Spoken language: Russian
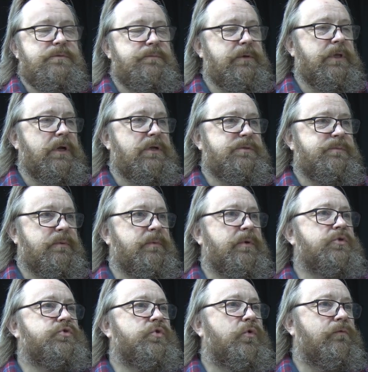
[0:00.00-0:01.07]
спектакль с
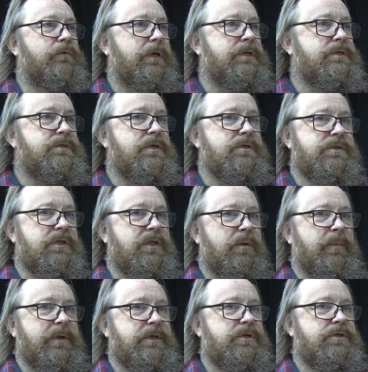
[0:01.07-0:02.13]
Подмосковья «Истринский
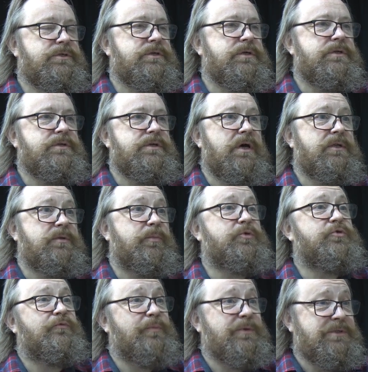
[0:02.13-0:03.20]
драматический театр»,
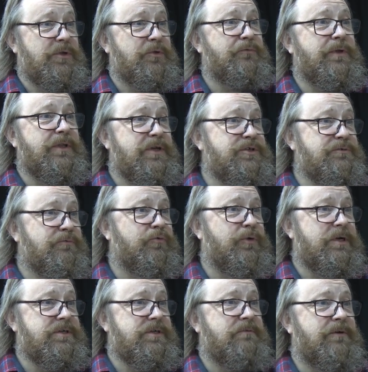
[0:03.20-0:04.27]
причем в постановке нашего
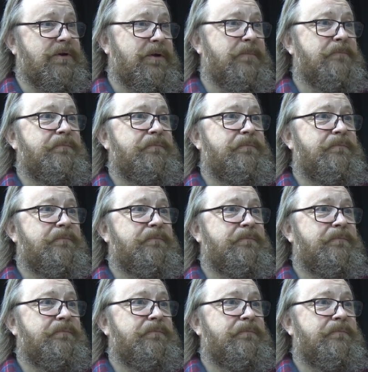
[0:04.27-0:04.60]
уральского